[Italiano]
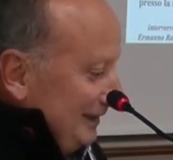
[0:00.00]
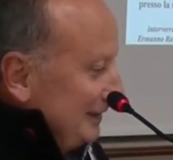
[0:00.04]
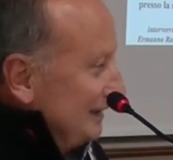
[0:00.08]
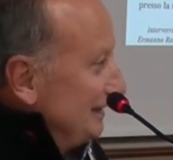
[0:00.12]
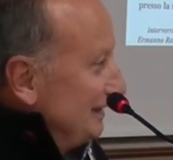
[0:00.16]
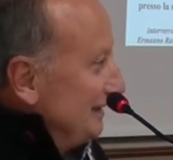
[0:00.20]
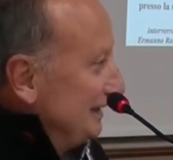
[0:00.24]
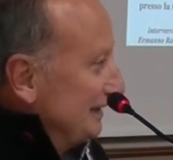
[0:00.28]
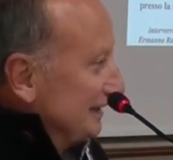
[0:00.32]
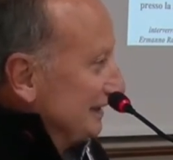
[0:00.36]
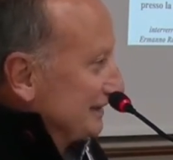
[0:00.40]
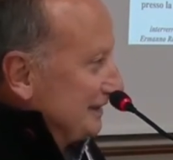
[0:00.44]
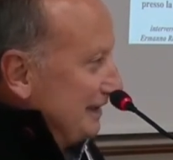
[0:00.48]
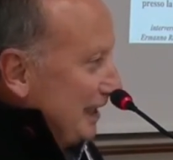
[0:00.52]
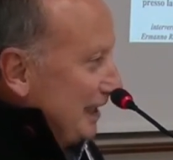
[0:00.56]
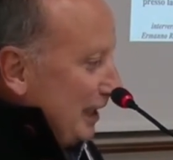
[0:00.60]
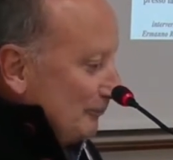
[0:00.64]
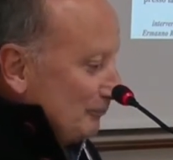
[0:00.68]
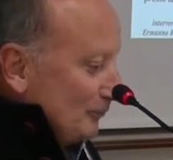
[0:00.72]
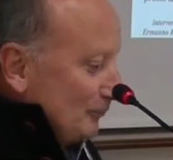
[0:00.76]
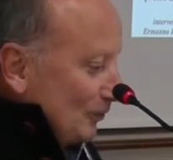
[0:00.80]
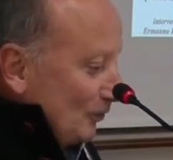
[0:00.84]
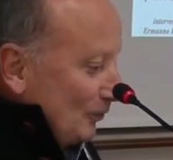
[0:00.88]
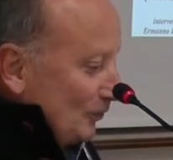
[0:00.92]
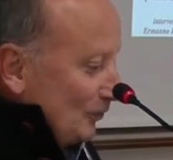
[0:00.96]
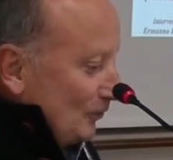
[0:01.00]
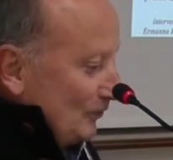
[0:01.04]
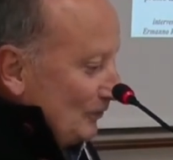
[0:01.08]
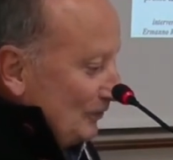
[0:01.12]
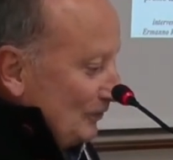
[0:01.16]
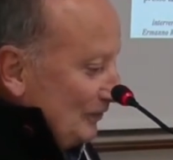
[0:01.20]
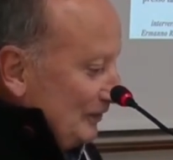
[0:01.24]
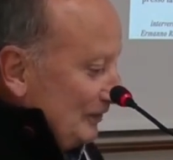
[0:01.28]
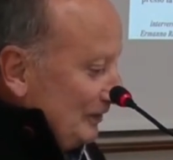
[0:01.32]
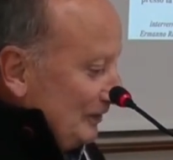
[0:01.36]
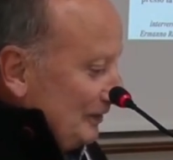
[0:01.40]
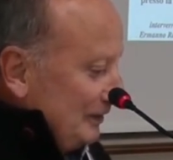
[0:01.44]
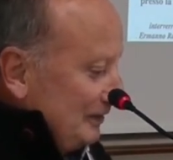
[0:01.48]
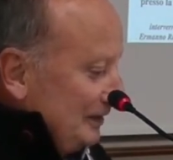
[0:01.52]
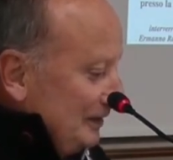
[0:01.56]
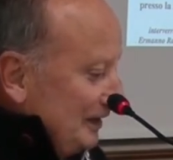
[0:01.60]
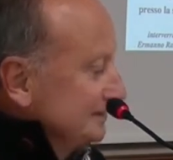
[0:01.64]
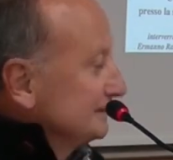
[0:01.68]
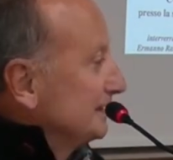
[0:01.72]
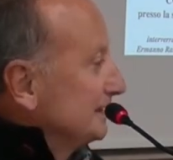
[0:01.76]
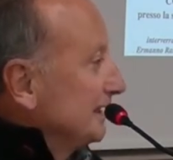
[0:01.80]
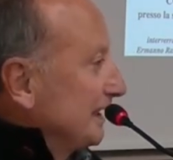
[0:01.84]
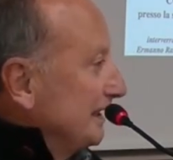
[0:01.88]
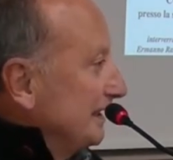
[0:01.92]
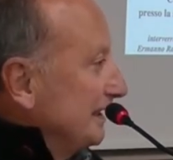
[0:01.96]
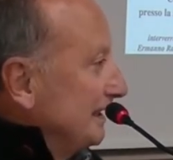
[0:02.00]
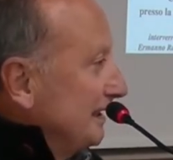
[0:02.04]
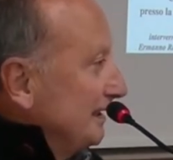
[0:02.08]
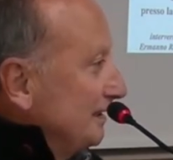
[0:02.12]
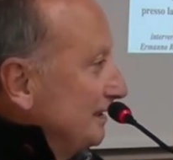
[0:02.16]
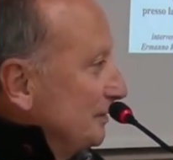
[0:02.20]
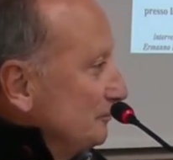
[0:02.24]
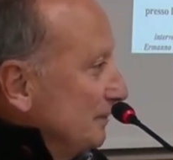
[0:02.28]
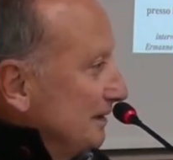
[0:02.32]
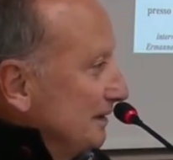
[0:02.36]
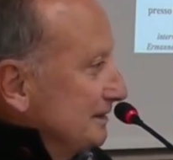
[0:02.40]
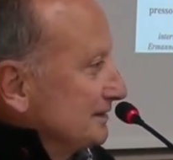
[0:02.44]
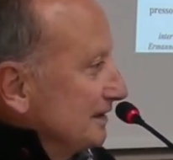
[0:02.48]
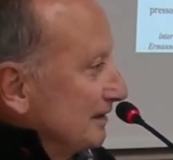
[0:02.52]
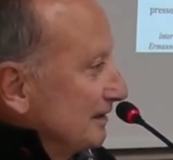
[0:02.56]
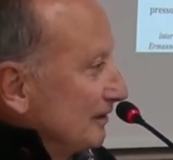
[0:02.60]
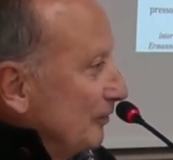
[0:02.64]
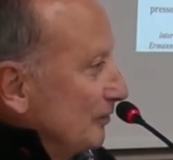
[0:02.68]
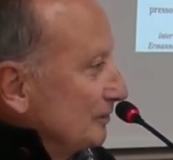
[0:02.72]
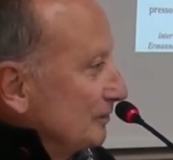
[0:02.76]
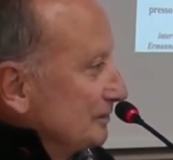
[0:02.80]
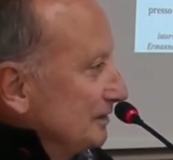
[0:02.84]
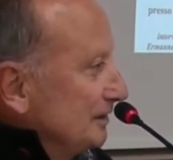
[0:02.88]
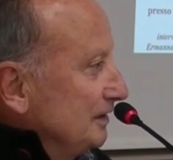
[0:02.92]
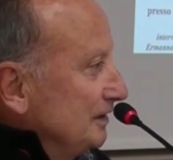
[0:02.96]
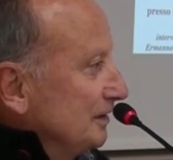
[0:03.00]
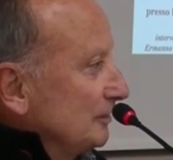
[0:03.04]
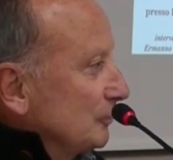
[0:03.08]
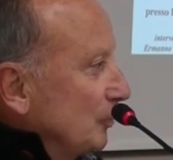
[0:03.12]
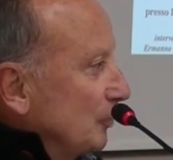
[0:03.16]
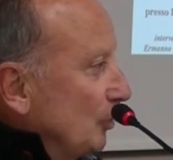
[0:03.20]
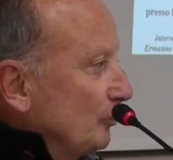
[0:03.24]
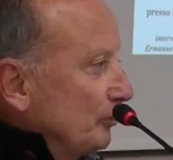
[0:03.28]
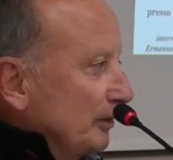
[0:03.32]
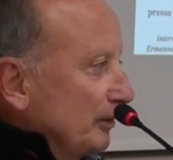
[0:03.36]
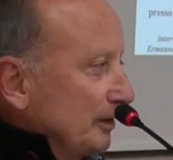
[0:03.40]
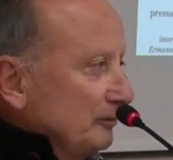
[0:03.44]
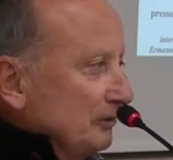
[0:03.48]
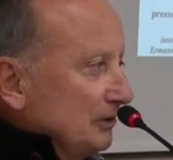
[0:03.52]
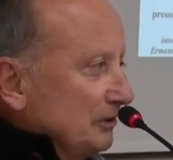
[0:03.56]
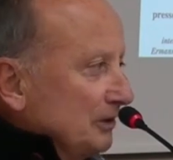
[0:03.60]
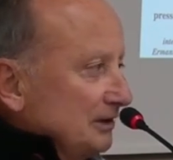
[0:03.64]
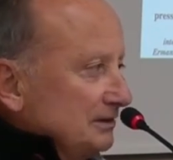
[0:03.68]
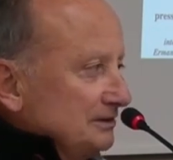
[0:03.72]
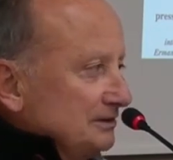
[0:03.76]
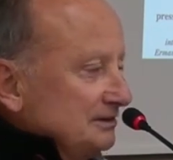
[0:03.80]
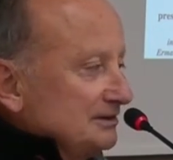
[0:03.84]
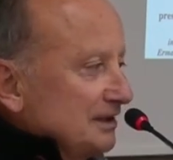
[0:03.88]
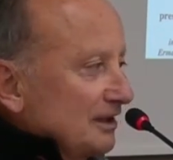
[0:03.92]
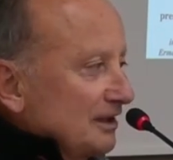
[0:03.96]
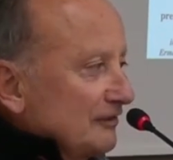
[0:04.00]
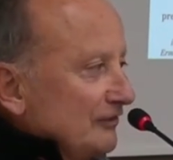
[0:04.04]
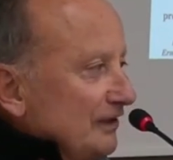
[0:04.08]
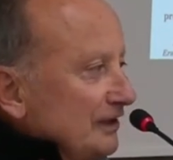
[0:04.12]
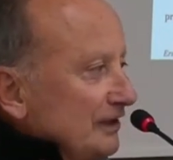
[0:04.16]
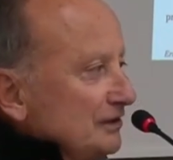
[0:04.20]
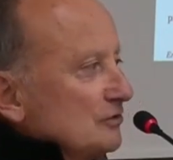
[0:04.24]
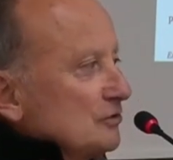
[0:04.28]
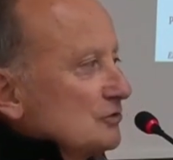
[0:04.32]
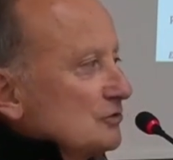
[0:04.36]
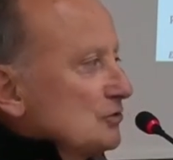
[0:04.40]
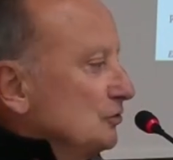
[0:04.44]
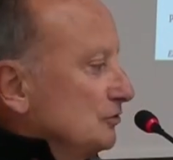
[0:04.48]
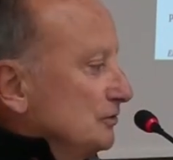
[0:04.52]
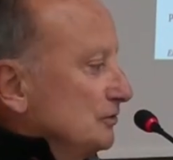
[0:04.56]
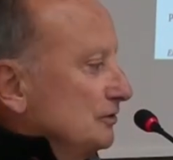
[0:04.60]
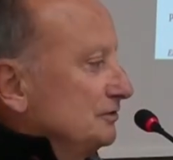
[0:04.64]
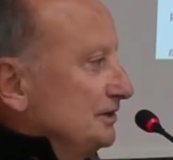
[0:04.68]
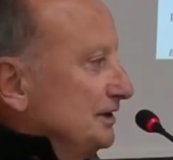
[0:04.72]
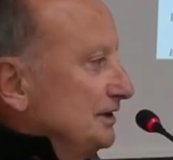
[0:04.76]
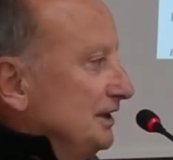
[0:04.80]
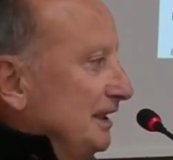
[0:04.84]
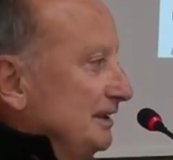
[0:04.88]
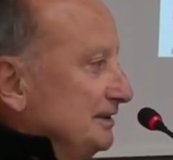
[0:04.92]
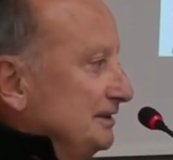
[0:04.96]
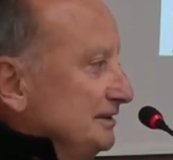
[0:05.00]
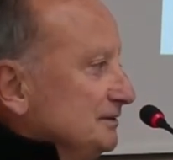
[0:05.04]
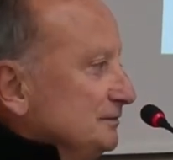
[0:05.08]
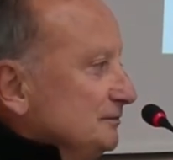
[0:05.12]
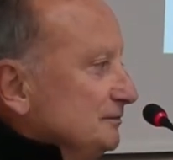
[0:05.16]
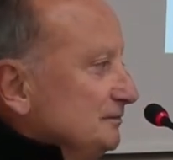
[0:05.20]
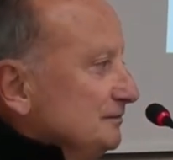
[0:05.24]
e diamo l'Andrea Bazzarotti col primo intervento sul Cuppiano.